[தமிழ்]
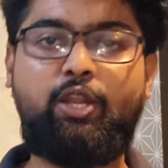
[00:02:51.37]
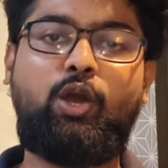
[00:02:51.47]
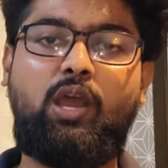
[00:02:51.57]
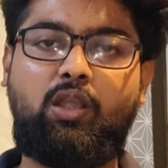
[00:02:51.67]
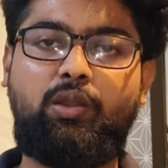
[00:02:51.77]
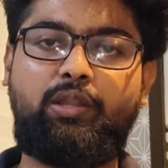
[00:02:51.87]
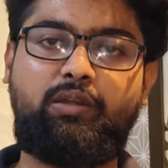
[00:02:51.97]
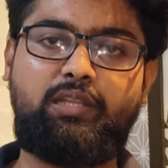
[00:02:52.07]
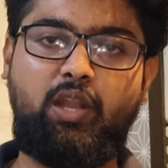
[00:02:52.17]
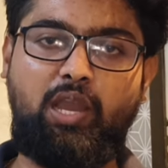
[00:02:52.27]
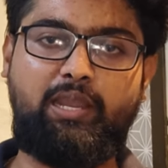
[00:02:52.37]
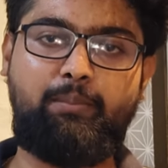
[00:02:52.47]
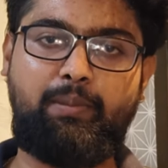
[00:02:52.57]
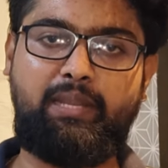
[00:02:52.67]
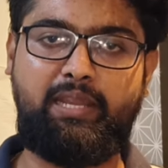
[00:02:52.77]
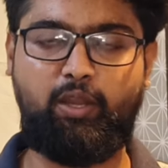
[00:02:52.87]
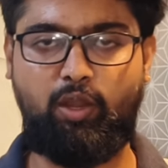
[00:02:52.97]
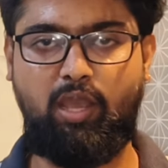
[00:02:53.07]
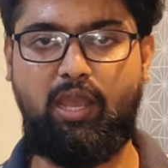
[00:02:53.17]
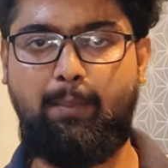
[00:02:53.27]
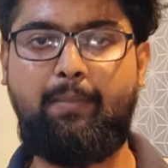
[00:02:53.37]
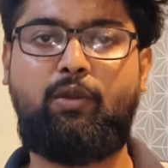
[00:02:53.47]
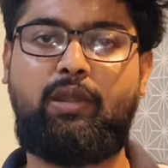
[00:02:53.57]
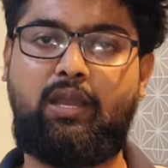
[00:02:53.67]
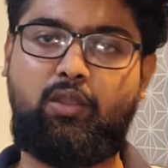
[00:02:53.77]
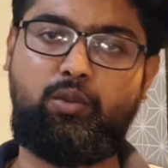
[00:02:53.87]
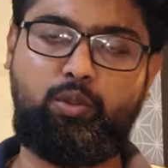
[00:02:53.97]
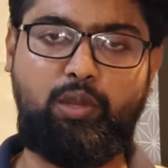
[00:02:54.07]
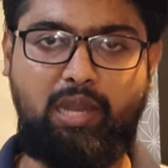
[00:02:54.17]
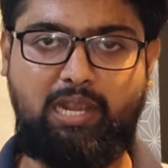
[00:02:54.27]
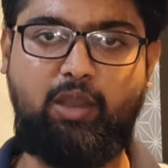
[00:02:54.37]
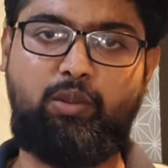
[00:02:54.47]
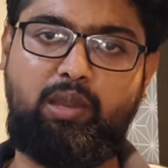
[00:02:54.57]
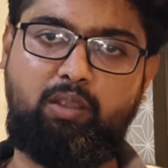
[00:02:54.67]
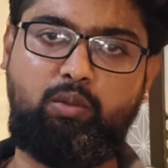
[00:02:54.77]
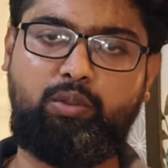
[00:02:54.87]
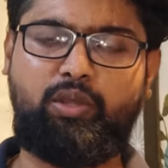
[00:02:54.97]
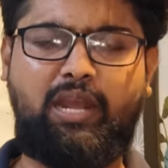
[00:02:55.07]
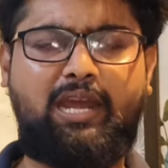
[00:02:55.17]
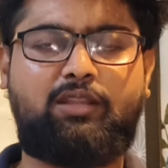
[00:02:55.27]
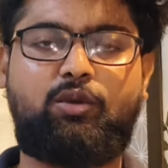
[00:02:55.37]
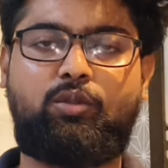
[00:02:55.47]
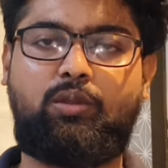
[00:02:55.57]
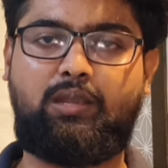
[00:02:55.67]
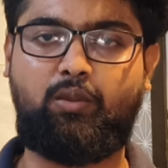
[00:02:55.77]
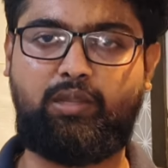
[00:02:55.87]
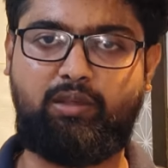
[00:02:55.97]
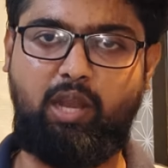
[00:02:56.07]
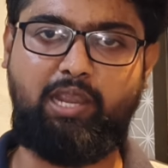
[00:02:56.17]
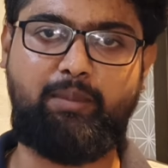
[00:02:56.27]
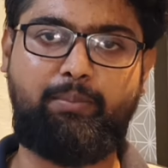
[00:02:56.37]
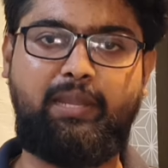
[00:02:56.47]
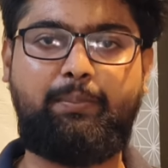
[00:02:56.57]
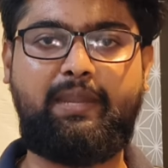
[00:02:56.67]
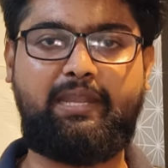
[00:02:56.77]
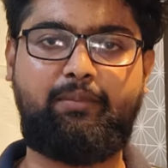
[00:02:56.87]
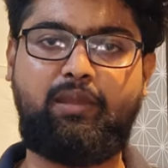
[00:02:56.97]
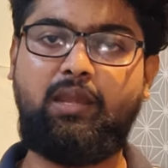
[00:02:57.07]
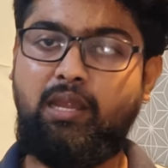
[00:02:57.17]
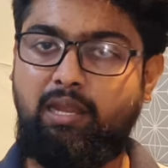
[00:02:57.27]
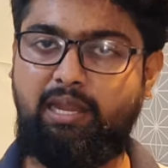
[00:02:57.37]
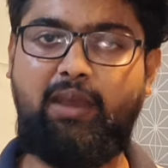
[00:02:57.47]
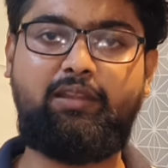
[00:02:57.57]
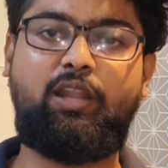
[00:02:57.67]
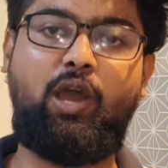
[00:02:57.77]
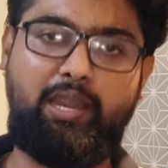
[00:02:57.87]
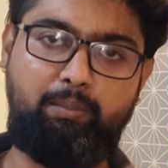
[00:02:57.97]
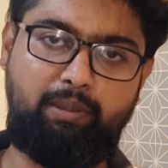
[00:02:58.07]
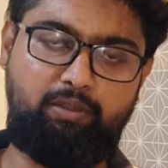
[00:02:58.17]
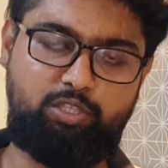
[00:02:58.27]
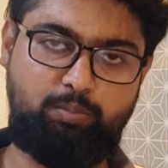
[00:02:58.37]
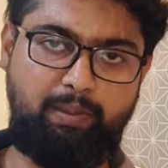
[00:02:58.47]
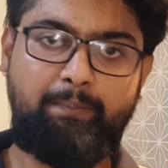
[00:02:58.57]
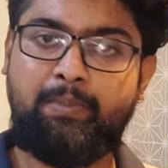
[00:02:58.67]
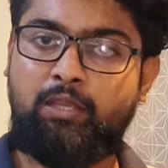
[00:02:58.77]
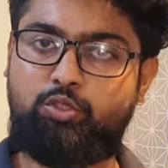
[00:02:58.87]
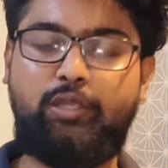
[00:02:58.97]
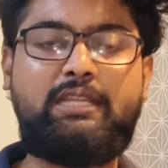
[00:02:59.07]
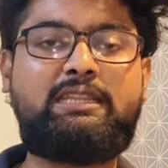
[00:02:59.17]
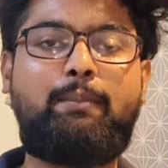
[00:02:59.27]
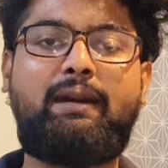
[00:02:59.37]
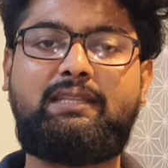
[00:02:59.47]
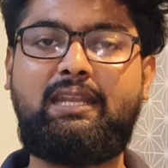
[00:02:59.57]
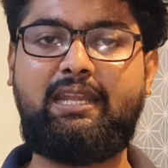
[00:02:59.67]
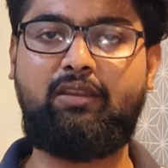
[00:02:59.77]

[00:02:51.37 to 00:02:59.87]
இன்னொரு அக்கௌண்ட் வந்து லாகின் பண்ணி என்னோட அம்மாவோட அக்கௌண்ட்டோ இல்லை அக்காவோட அக்கௌண்ட்டோ யாரோட அக்கௌண்ட்டை லாகின் பண்ணி பேடிஎம் நான் வந்து லாகின் பண்ணி வச்சுப்பேன் ஸோ இந்த மாதிரி